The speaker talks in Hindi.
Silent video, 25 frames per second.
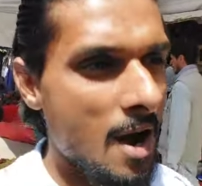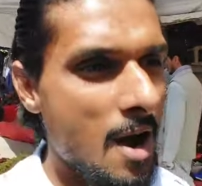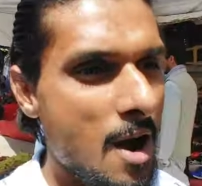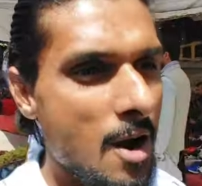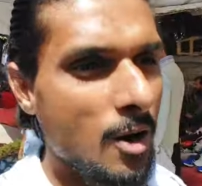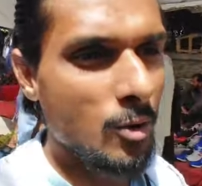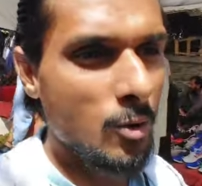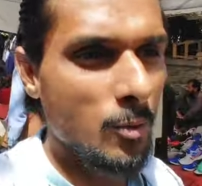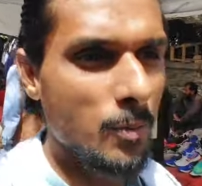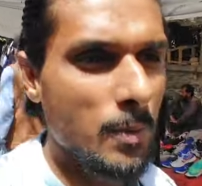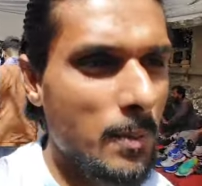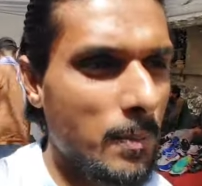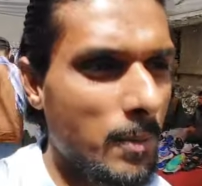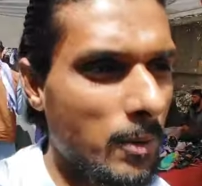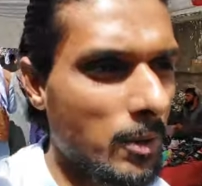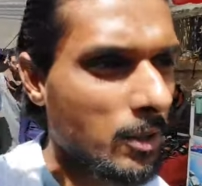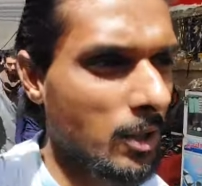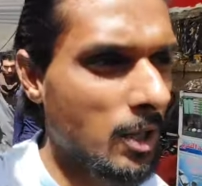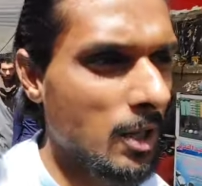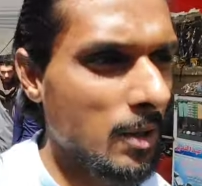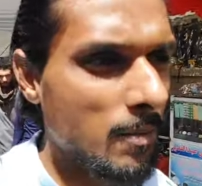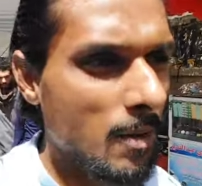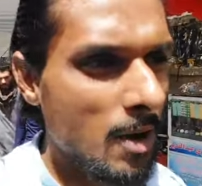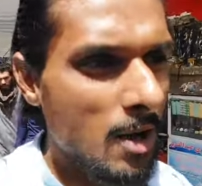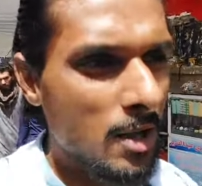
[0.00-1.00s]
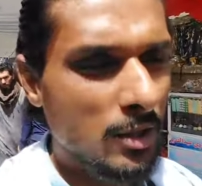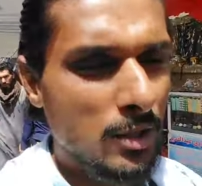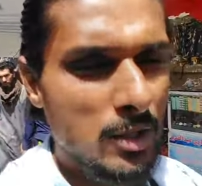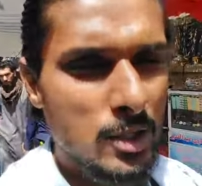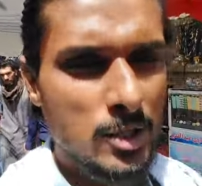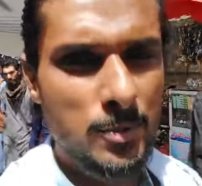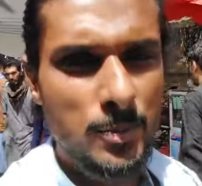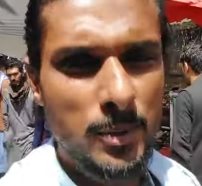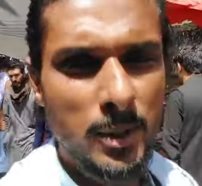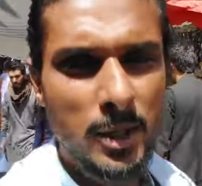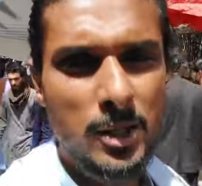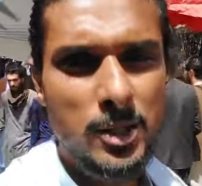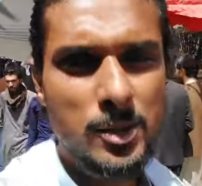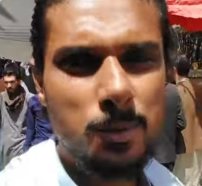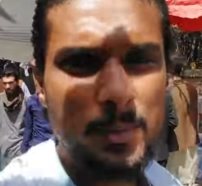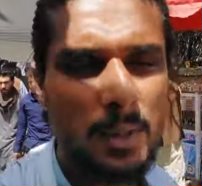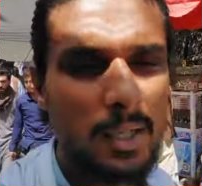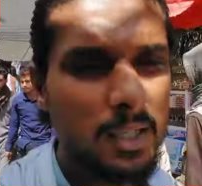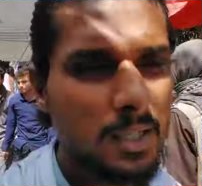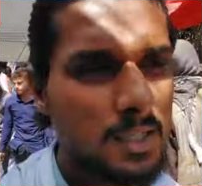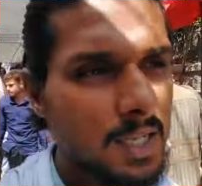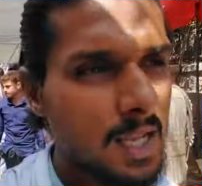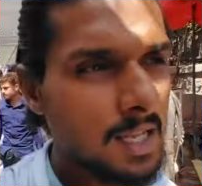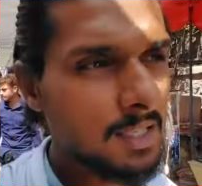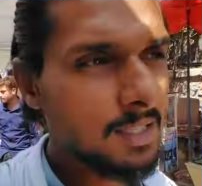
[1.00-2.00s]
आंखों पे पट्टी बांध के स्पीड
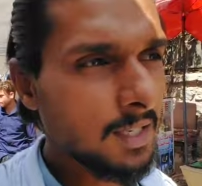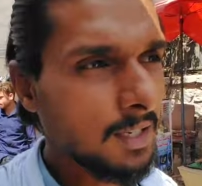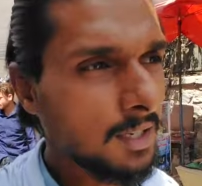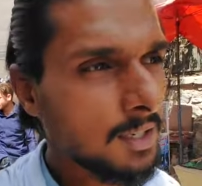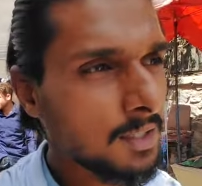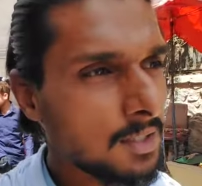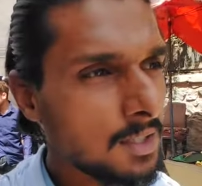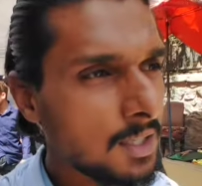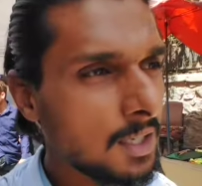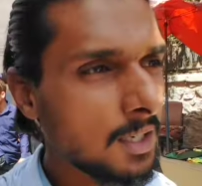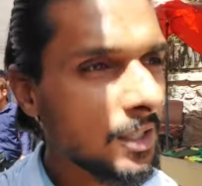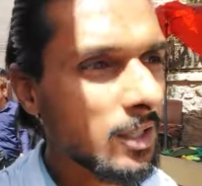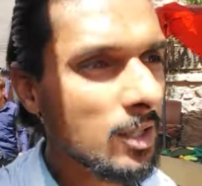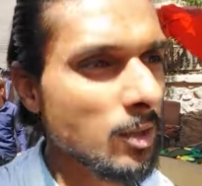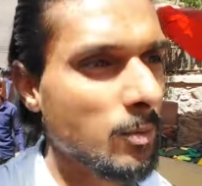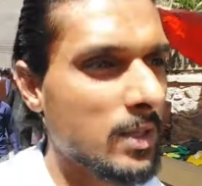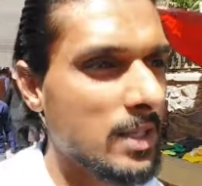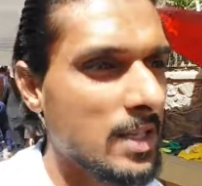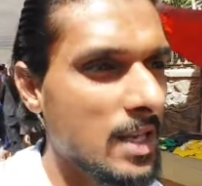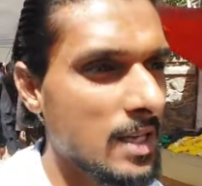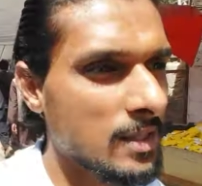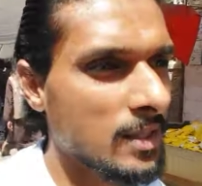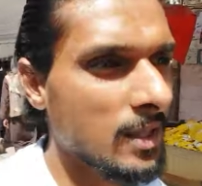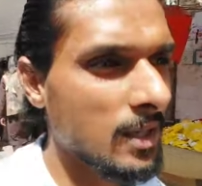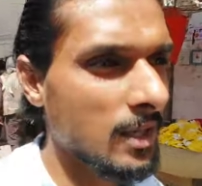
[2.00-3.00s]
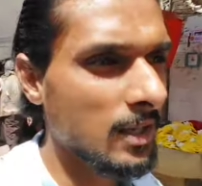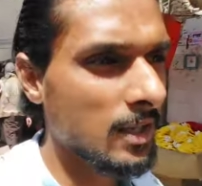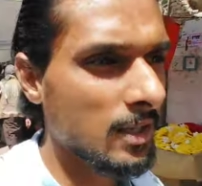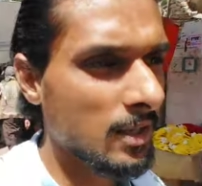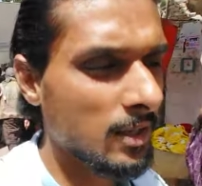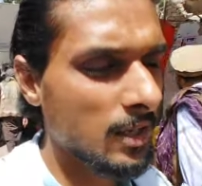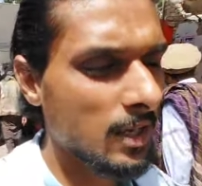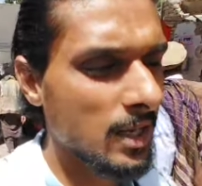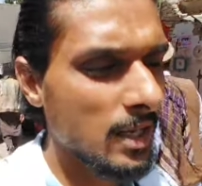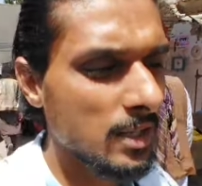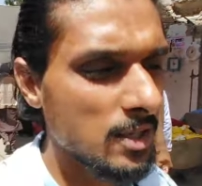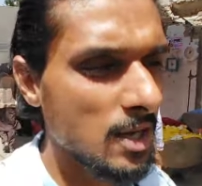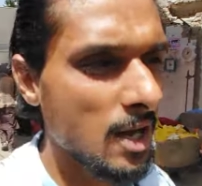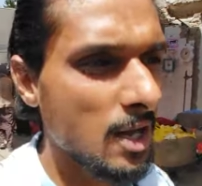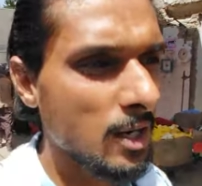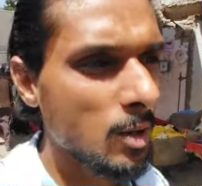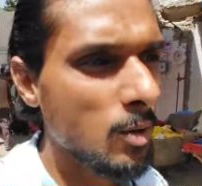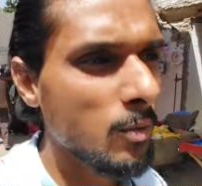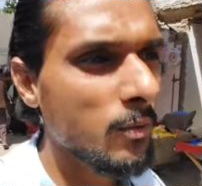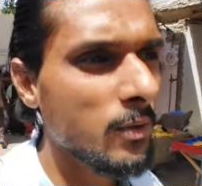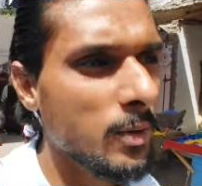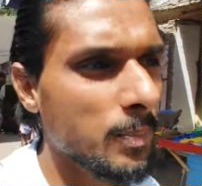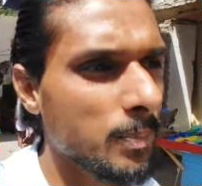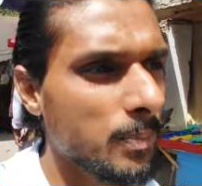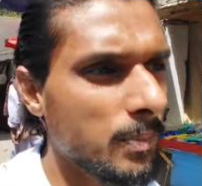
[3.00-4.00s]
स्पीड से ऐसे घसीटते हुए जैसे लिए लिए जा
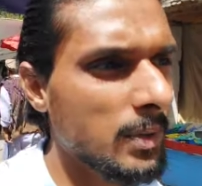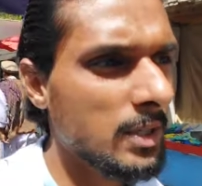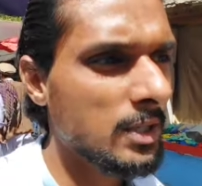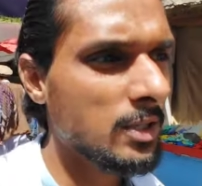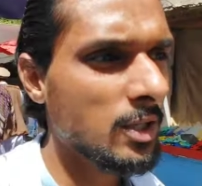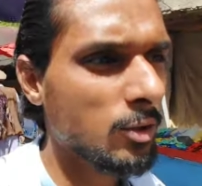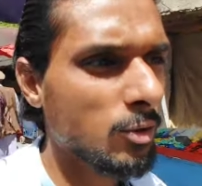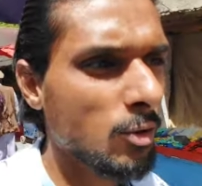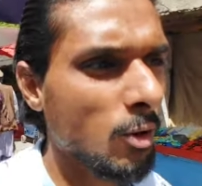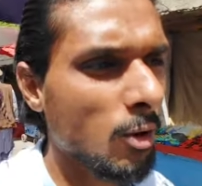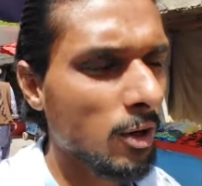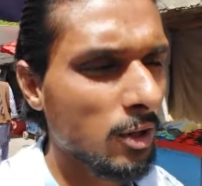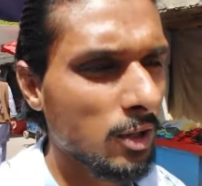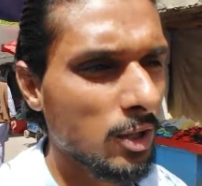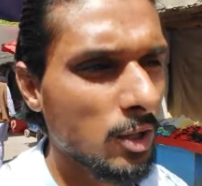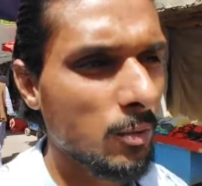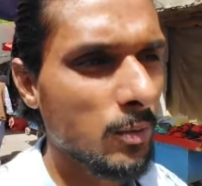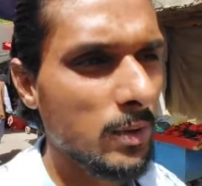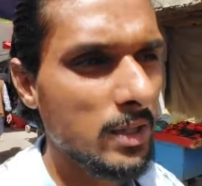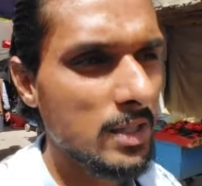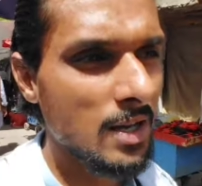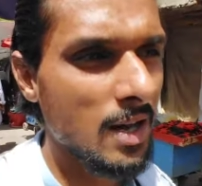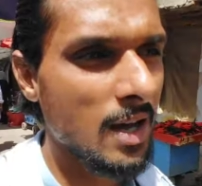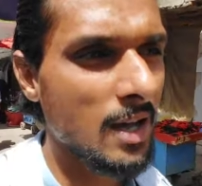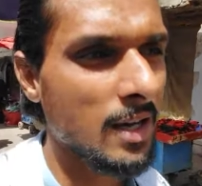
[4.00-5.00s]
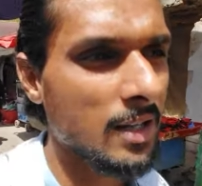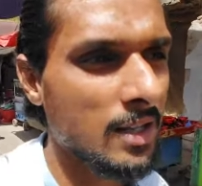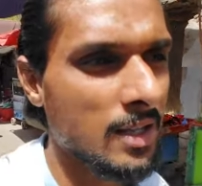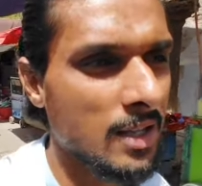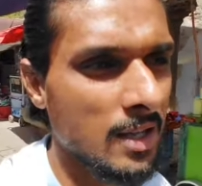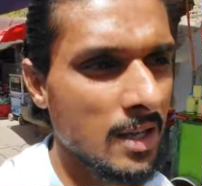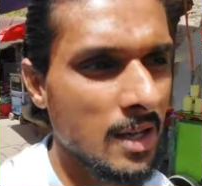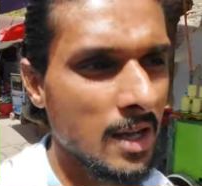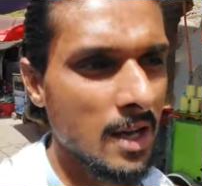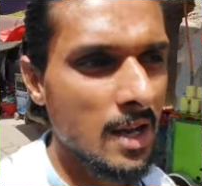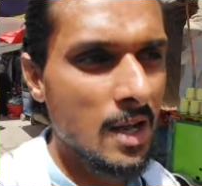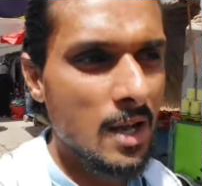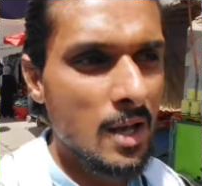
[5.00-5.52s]
रहे हों भी पीछे दौड़ते हुए जा रहे थे